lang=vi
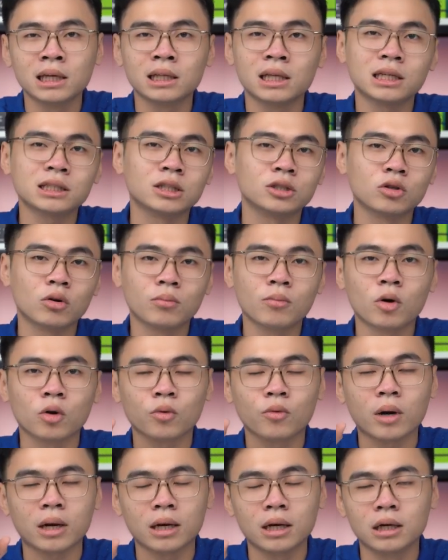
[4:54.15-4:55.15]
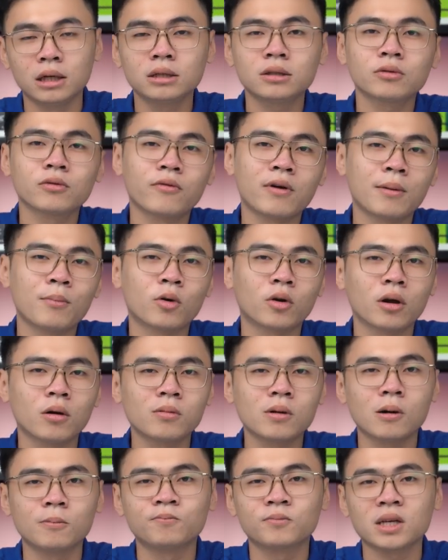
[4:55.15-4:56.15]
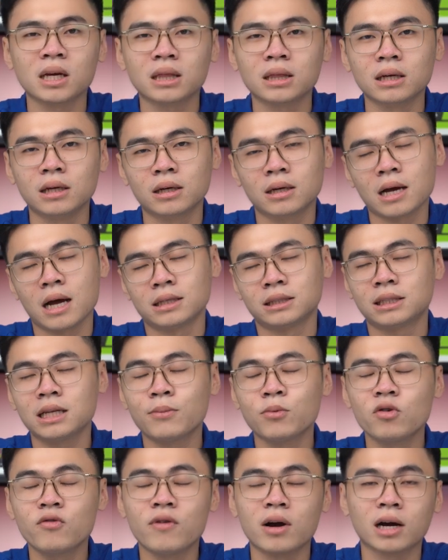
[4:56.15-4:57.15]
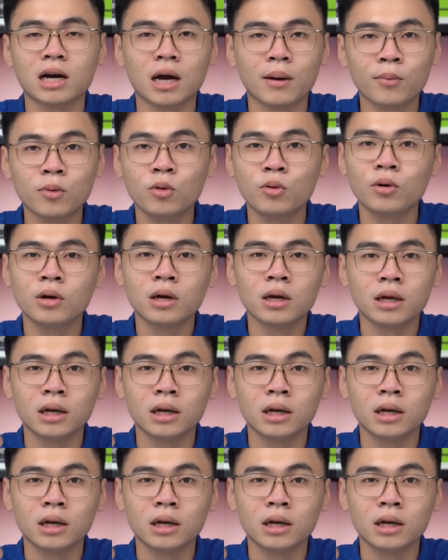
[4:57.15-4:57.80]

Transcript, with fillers: sẽ sử dụng một quạt lớn và một ống đồng chạy từ cả xê pê u và giê pê u.